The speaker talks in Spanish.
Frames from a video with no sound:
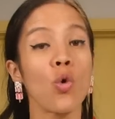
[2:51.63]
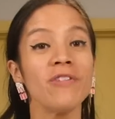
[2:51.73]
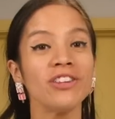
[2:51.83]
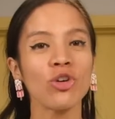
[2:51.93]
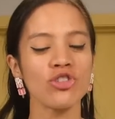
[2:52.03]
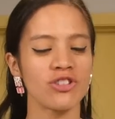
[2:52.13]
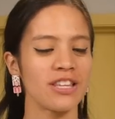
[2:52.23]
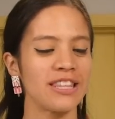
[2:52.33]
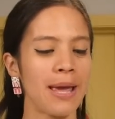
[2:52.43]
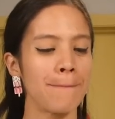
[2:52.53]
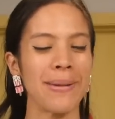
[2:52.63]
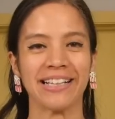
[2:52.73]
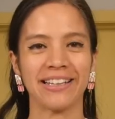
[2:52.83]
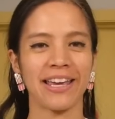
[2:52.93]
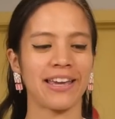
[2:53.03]
cubitos de
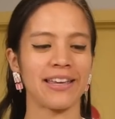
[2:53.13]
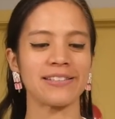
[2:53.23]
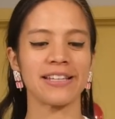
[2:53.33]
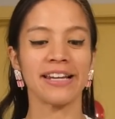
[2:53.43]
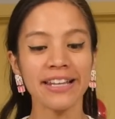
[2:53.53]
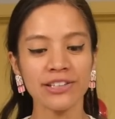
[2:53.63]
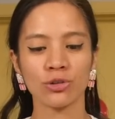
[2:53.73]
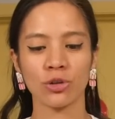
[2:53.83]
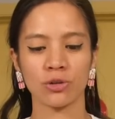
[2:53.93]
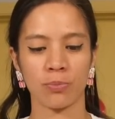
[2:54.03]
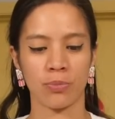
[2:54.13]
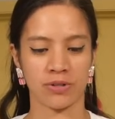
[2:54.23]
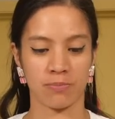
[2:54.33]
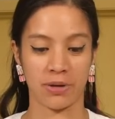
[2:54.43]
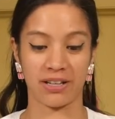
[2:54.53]
panqueques listos
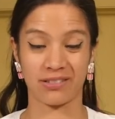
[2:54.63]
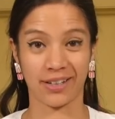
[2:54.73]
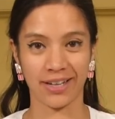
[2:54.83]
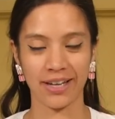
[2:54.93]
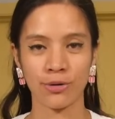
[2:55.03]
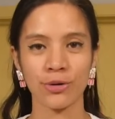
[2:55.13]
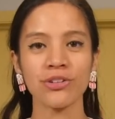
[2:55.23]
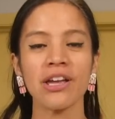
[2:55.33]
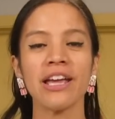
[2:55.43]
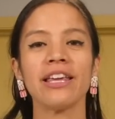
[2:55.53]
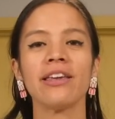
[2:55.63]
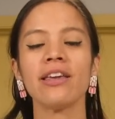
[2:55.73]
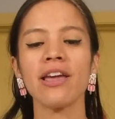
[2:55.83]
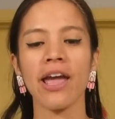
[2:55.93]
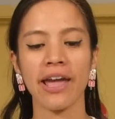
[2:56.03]
pues para sacarlos
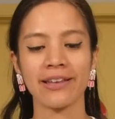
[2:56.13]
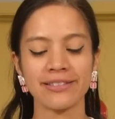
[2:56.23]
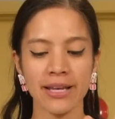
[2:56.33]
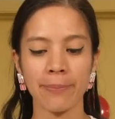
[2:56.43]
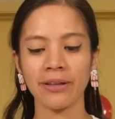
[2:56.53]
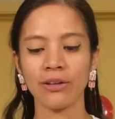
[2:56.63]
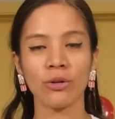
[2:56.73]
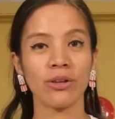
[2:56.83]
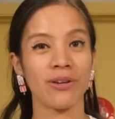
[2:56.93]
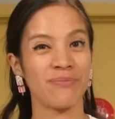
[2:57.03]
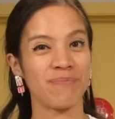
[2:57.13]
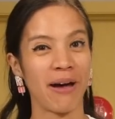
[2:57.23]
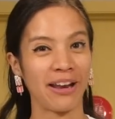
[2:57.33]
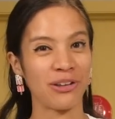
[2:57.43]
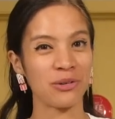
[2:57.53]
y eh, si he aprendido de
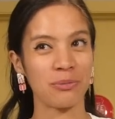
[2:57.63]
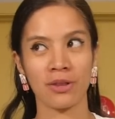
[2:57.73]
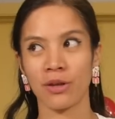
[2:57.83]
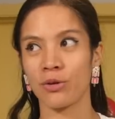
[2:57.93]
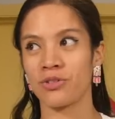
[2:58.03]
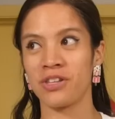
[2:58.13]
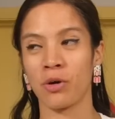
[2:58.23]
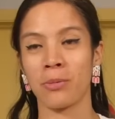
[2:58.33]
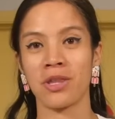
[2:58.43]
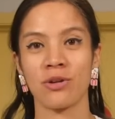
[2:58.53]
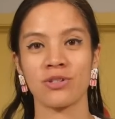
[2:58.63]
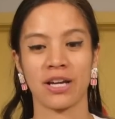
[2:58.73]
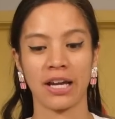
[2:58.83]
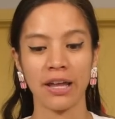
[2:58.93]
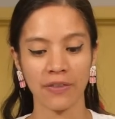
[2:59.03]
varios videos y de comentarios
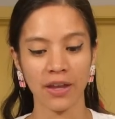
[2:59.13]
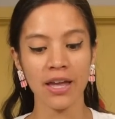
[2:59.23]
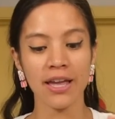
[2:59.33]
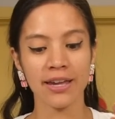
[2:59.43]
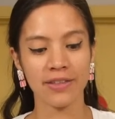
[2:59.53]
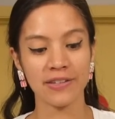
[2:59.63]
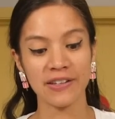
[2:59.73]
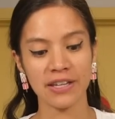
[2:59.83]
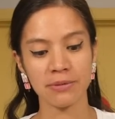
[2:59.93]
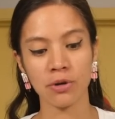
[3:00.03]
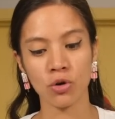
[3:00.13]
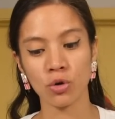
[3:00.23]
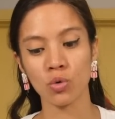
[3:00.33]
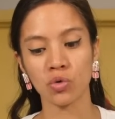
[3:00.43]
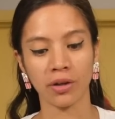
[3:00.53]
de gente que dicen que es
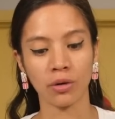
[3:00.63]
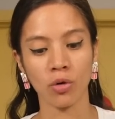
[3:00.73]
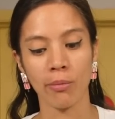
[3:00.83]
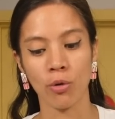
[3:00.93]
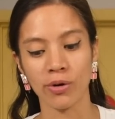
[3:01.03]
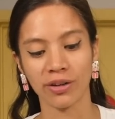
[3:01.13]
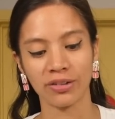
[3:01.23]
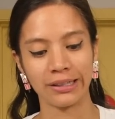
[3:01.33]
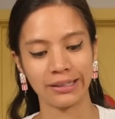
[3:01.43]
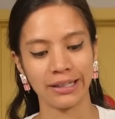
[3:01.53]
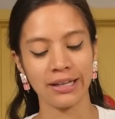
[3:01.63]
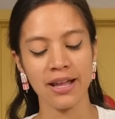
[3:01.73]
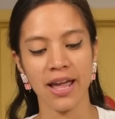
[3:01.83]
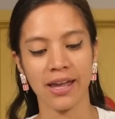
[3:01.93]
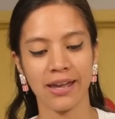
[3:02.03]
mejor usar como una sartén
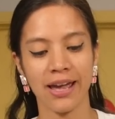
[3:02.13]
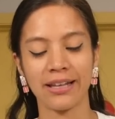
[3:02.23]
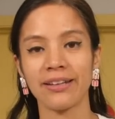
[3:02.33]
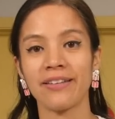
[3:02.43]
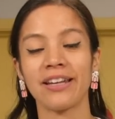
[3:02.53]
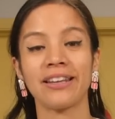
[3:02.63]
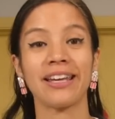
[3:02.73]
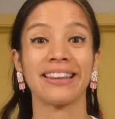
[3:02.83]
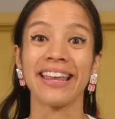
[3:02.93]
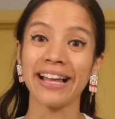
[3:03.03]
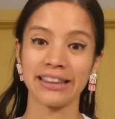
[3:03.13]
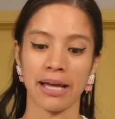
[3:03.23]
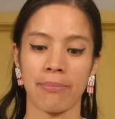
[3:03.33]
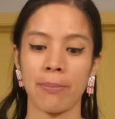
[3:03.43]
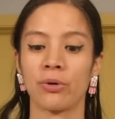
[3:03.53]
eh, antiadherente que tenga
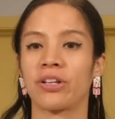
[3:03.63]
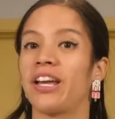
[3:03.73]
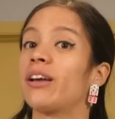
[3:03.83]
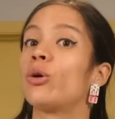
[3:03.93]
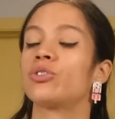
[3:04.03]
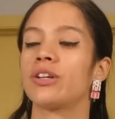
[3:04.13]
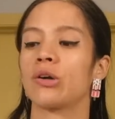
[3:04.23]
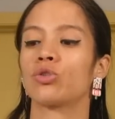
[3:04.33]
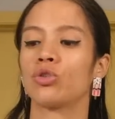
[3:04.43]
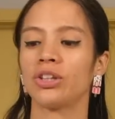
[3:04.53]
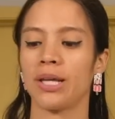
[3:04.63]
tapa porque hay que cocinarlos con